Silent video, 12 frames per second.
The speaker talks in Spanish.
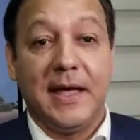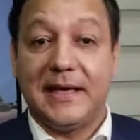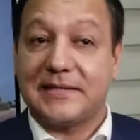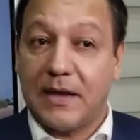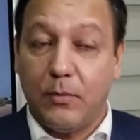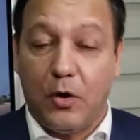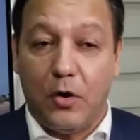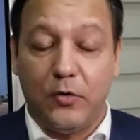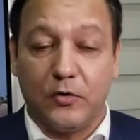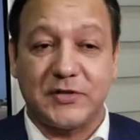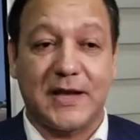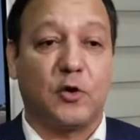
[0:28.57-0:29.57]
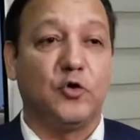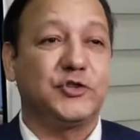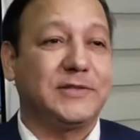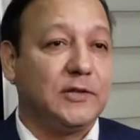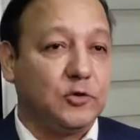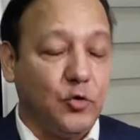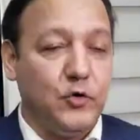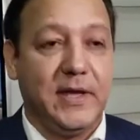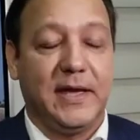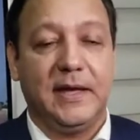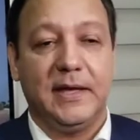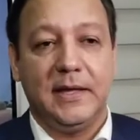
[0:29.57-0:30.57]
ese bono se
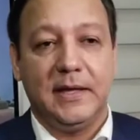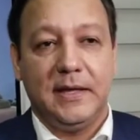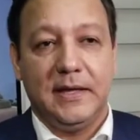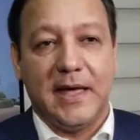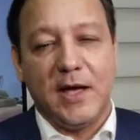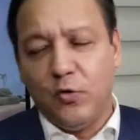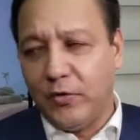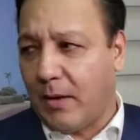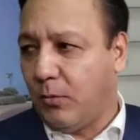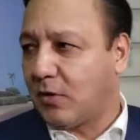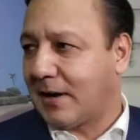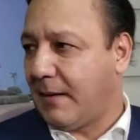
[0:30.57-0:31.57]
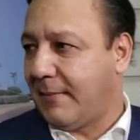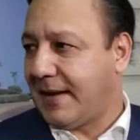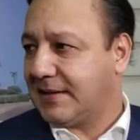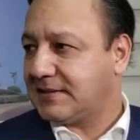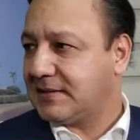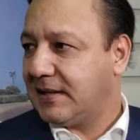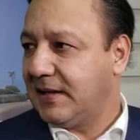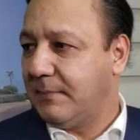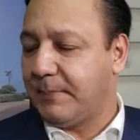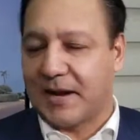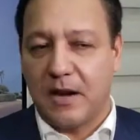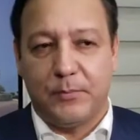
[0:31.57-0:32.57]
constituye en una burla más eh,
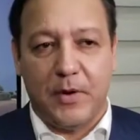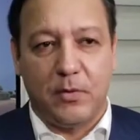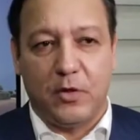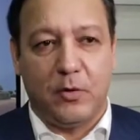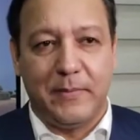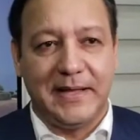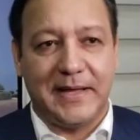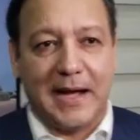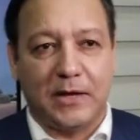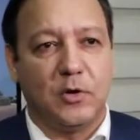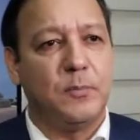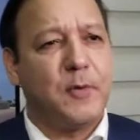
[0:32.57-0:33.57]
para el pueblo dominicano. El